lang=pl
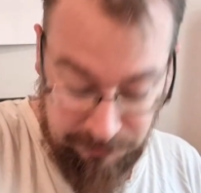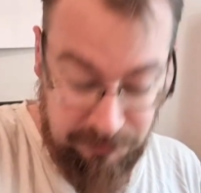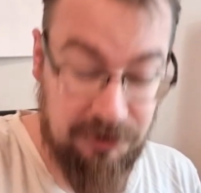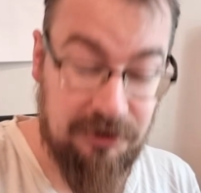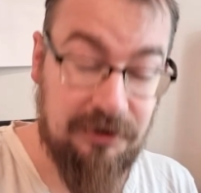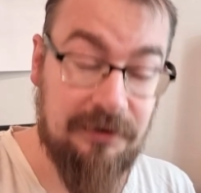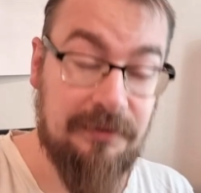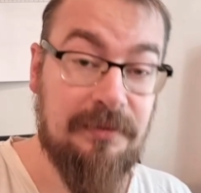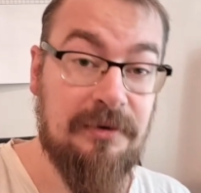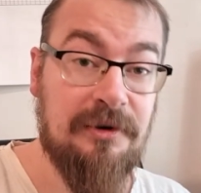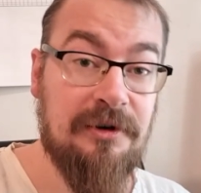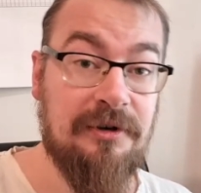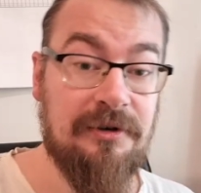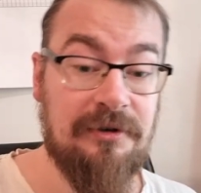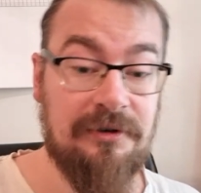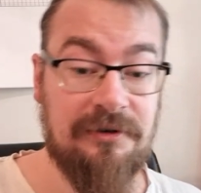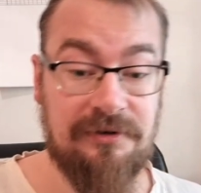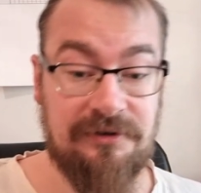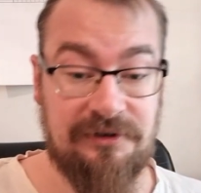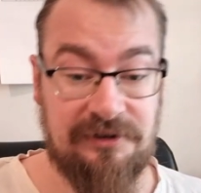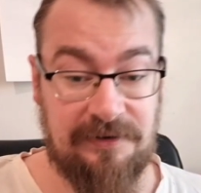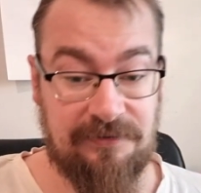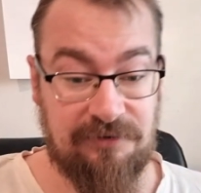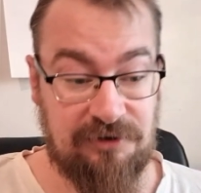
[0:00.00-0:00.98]
bo, bo
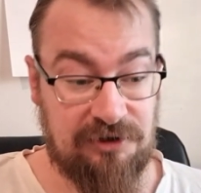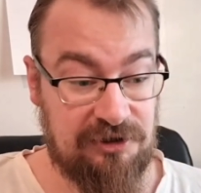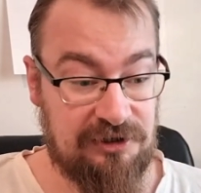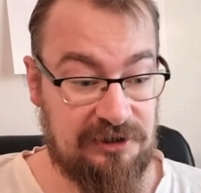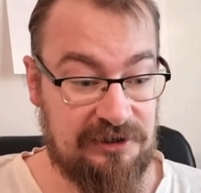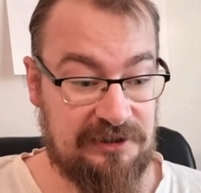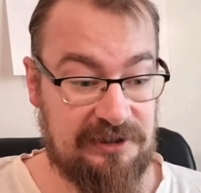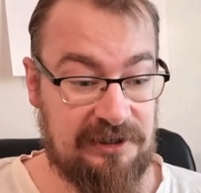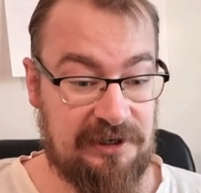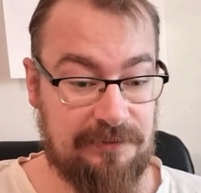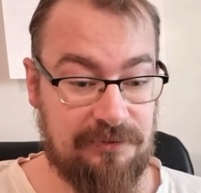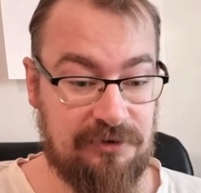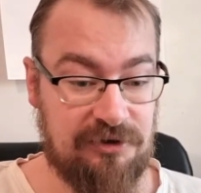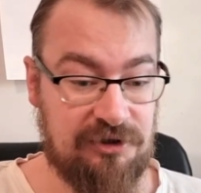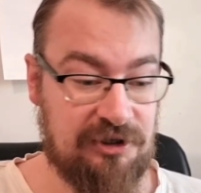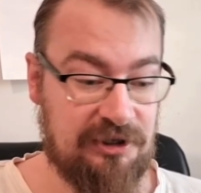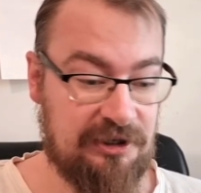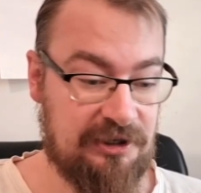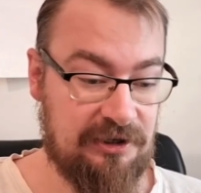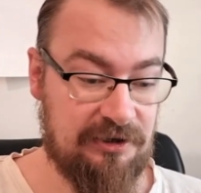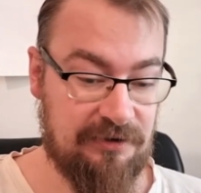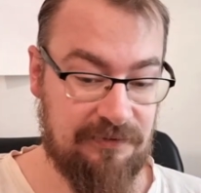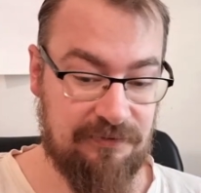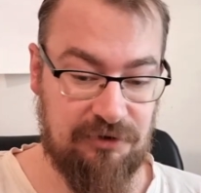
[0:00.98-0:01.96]
zawsze się staram coś
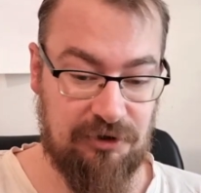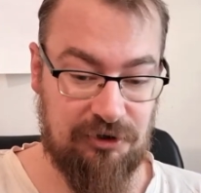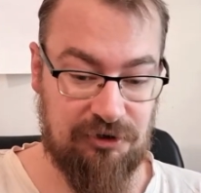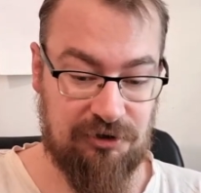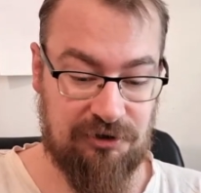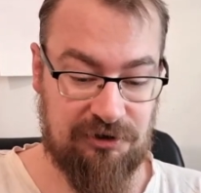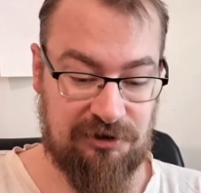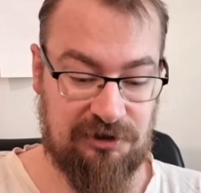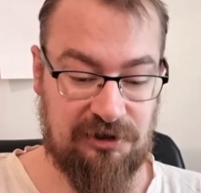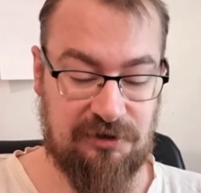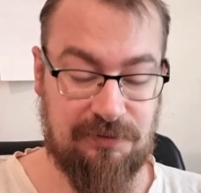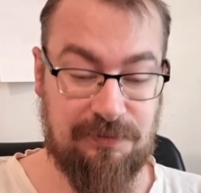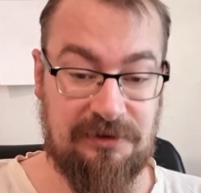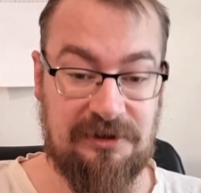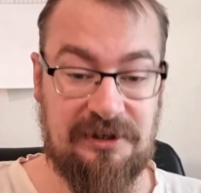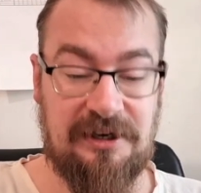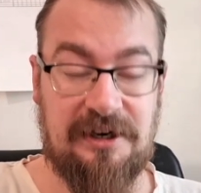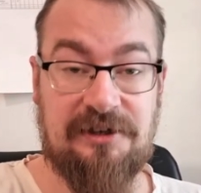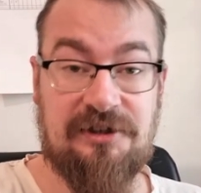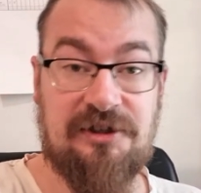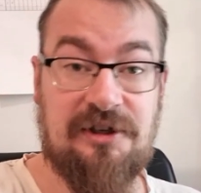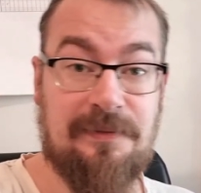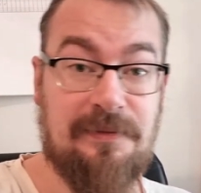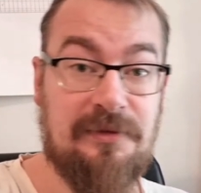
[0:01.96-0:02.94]
takiego wziąć, chociażby
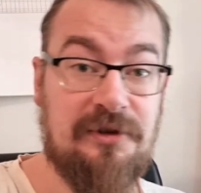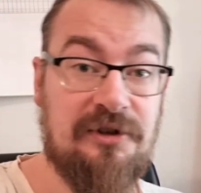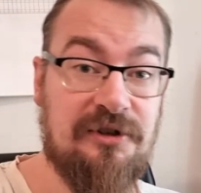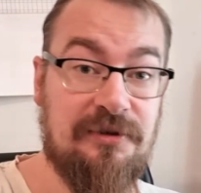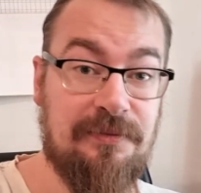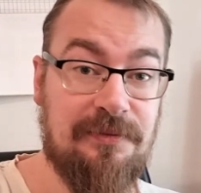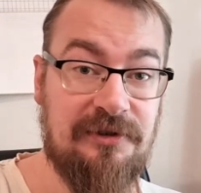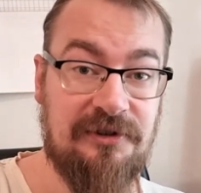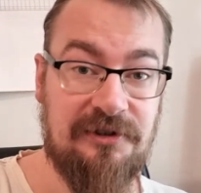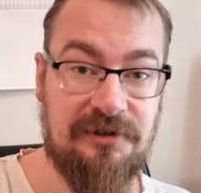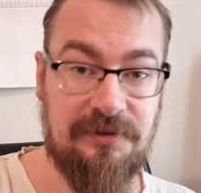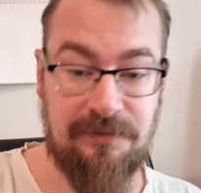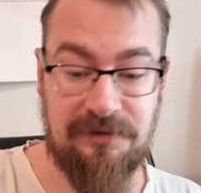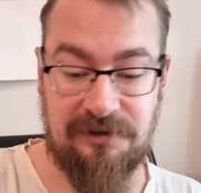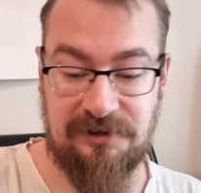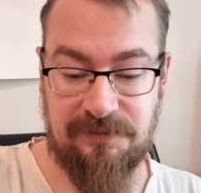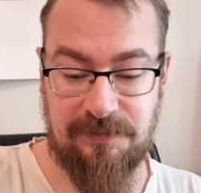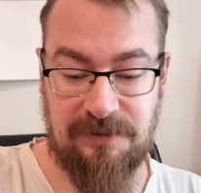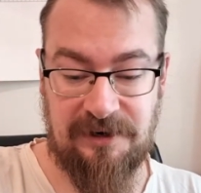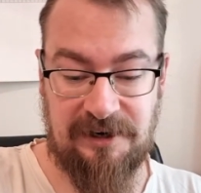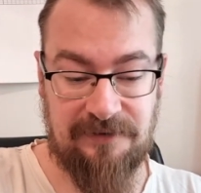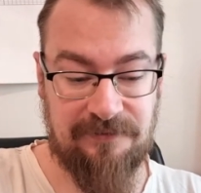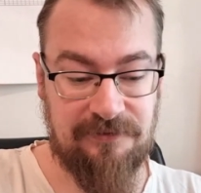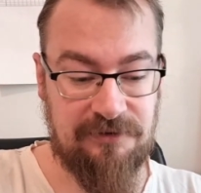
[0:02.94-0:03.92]
dla siebie, żeby sobie
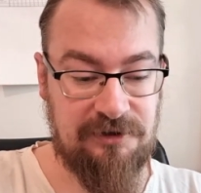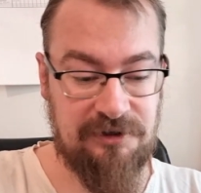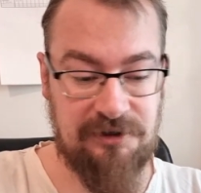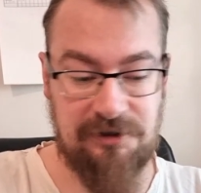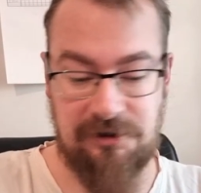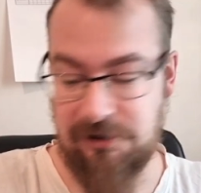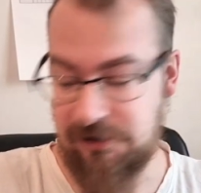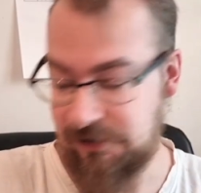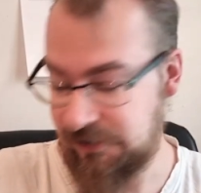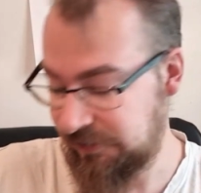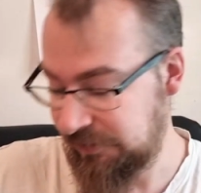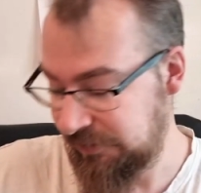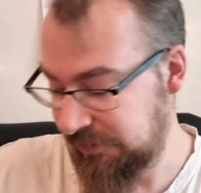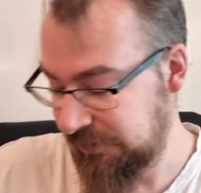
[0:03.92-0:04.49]
sprawdzić.